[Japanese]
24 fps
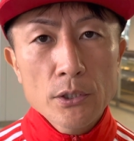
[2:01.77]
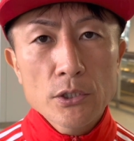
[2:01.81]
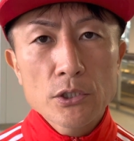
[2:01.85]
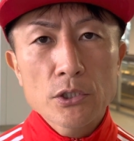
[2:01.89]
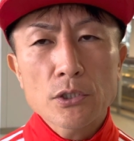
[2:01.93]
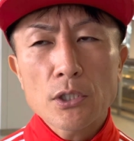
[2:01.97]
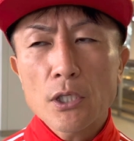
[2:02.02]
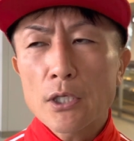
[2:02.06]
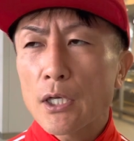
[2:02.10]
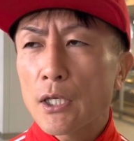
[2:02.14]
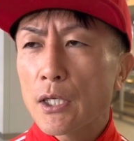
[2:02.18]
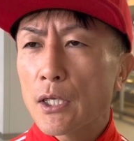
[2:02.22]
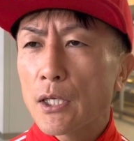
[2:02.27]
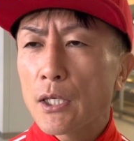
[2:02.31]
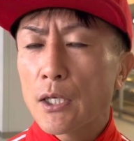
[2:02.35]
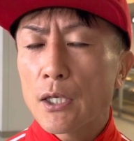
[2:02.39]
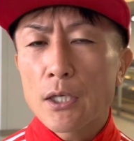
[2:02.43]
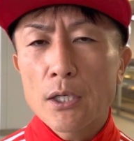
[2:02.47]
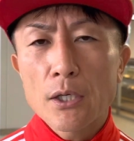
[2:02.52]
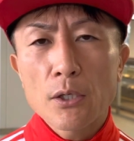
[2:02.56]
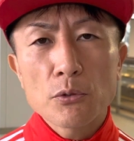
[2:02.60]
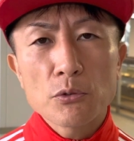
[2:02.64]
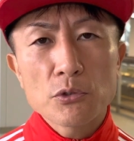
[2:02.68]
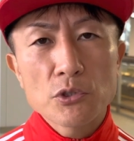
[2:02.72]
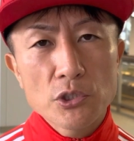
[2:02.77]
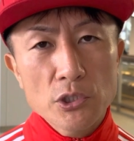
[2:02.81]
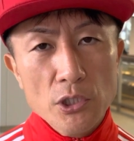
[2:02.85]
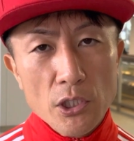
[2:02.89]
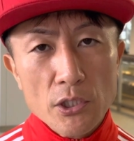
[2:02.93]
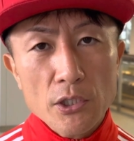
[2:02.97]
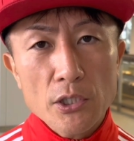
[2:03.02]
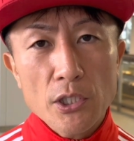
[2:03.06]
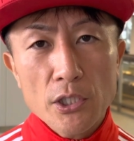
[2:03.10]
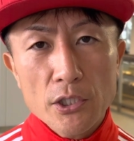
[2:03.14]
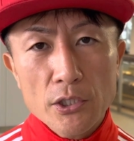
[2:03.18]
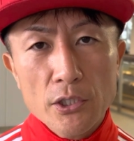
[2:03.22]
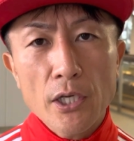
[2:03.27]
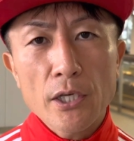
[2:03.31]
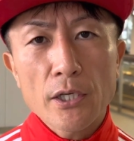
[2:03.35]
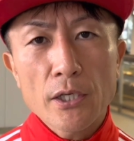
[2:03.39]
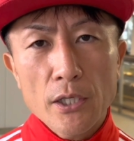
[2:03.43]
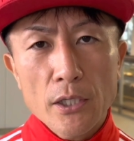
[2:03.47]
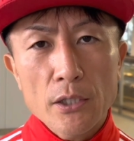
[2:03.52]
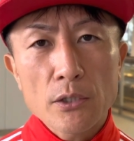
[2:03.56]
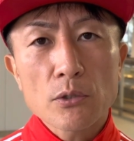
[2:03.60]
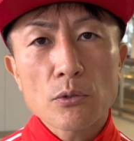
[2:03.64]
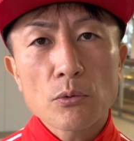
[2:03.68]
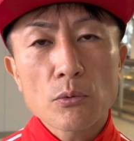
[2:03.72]
しっかり、えー、打ち合っていきたい
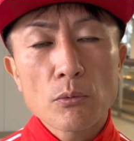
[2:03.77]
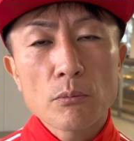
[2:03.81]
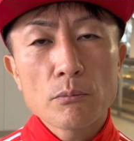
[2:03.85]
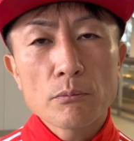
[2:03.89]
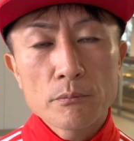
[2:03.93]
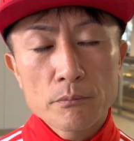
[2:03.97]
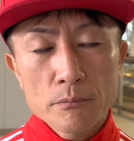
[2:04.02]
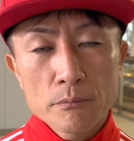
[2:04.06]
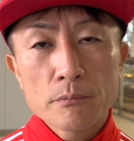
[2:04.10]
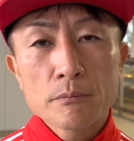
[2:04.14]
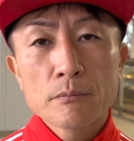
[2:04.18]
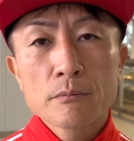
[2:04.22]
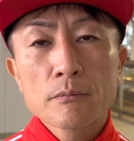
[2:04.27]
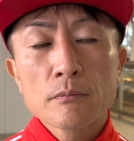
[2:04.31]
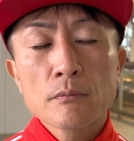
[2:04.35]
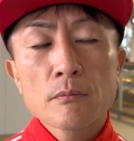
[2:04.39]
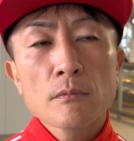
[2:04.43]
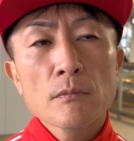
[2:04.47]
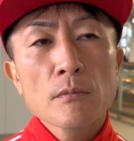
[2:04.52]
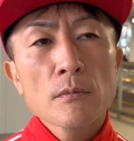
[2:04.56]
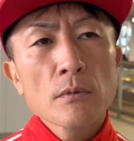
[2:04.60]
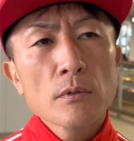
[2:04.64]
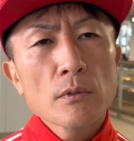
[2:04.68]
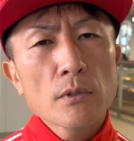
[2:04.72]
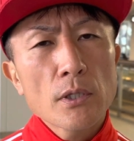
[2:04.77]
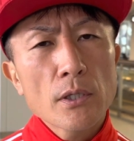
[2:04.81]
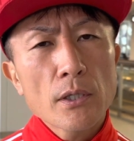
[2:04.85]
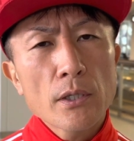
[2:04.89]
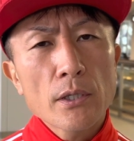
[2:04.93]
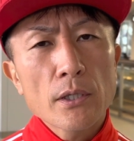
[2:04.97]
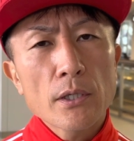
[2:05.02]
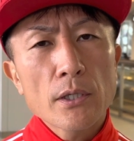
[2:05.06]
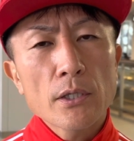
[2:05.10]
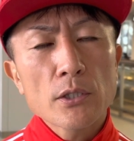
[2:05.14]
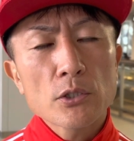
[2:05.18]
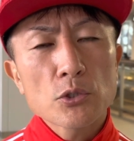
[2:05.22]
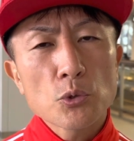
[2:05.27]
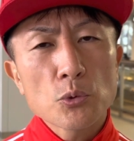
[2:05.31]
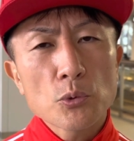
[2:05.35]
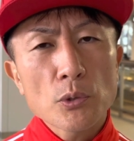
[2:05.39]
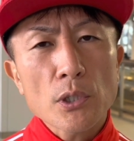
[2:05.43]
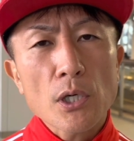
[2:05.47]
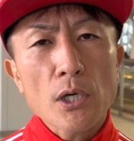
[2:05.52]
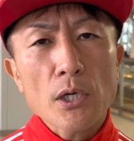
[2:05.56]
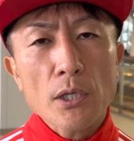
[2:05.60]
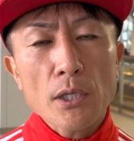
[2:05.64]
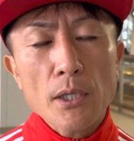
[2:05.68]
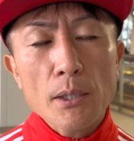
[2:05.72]
な、うん、でその
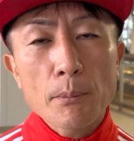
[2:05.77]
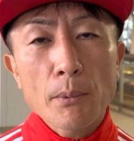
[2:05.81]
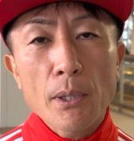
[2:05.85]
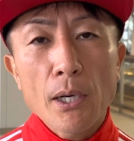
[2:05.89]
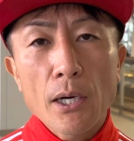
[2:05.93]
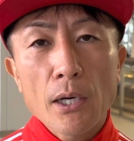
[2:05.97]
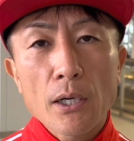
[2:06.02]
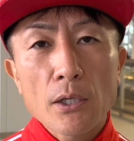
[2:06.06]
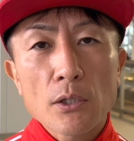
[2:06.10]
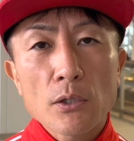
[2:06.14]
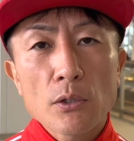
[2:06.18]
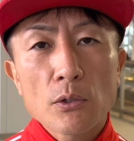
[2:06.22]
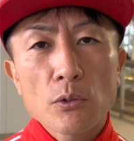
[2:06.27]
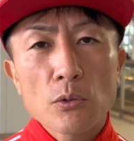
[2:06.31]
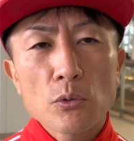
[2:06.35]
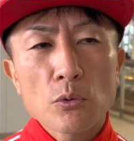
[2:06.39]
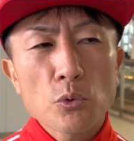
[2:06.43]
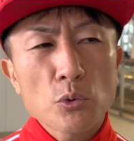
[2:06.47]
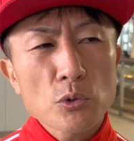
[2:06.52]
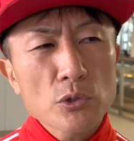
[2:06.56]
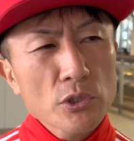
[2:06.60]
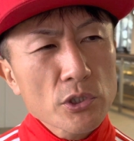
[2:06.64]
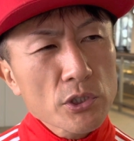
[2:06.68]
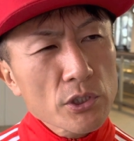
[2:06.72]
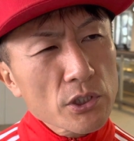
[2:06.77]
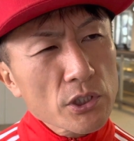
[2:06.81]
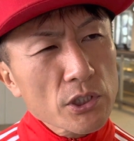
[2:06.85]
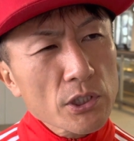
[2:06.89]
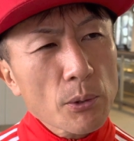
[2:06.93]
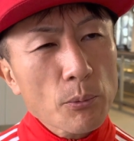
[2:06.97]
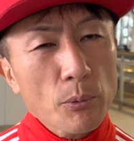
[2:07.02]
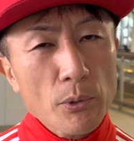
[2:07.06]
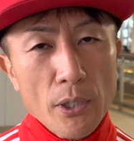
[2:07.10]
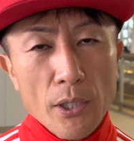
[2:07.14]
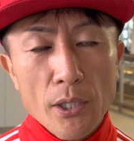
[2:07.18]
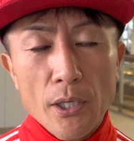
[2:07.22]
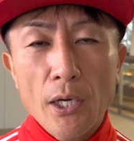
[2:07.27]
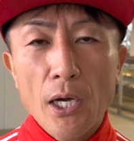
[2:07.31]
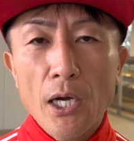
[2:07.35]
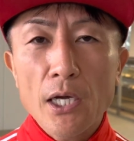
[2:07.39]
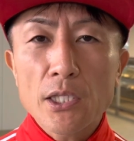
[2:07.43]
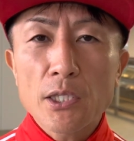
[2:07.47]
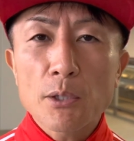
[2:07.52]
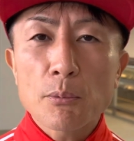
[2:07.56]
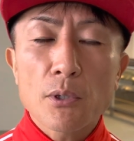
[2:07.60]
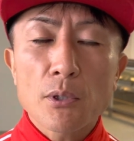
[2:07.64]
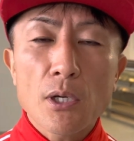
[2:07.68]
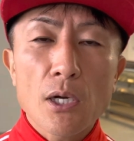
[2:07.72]
中からまあどっちにしてもね
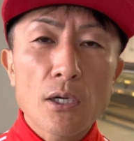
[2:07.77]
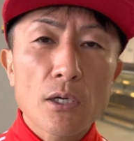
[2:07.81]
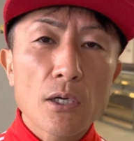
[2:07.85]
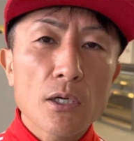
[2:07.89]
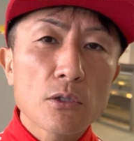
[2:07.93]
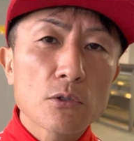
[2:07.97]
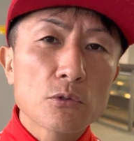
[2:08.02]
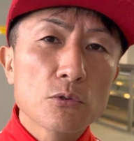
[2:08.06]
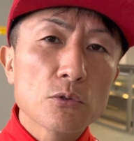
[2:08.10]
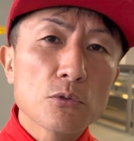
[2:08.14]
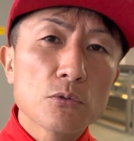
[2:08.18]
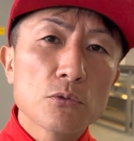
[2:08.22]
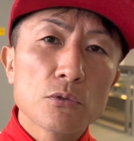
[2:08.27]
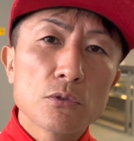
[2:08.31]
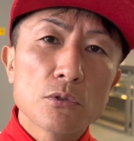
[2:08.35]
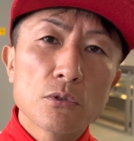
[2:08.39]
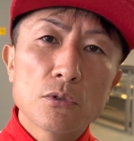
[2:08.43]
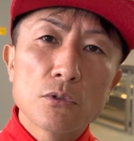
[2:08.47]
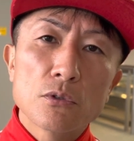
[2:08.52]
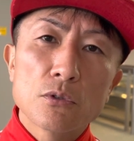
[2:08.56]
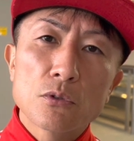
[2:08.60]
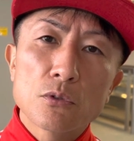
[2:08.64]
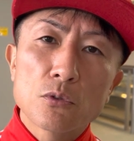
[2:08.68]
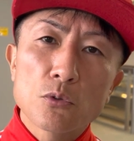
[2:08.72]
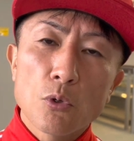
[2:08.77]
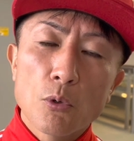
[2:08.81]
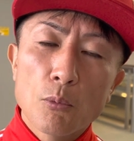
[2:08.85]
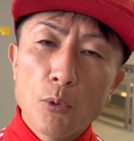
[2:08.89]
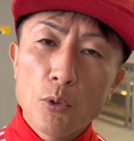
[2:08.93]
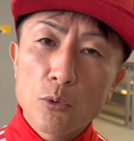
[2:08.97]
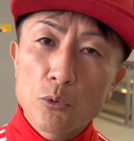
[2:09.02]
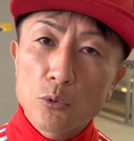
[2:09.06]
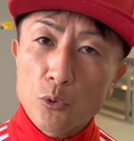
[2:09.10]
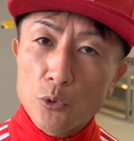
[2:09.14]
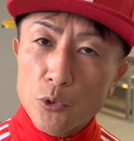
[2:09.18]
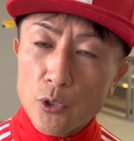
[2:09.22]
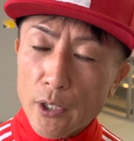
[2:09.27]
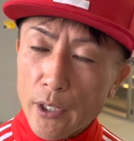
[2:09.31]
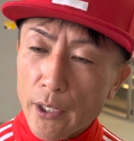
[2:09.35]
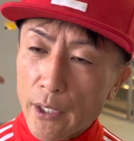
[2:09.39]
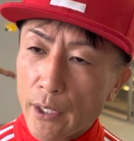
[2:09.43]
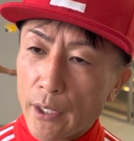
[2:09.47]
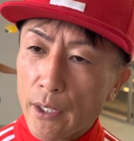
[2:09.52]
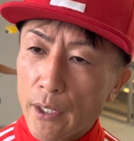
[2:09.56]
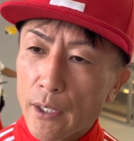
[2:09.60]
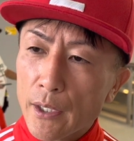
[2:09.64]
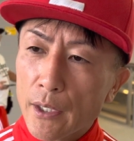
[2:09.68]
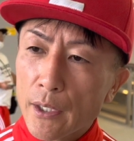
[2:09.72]
相手もガンガン来ると思うの
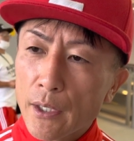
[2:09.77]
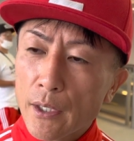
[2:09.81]
で、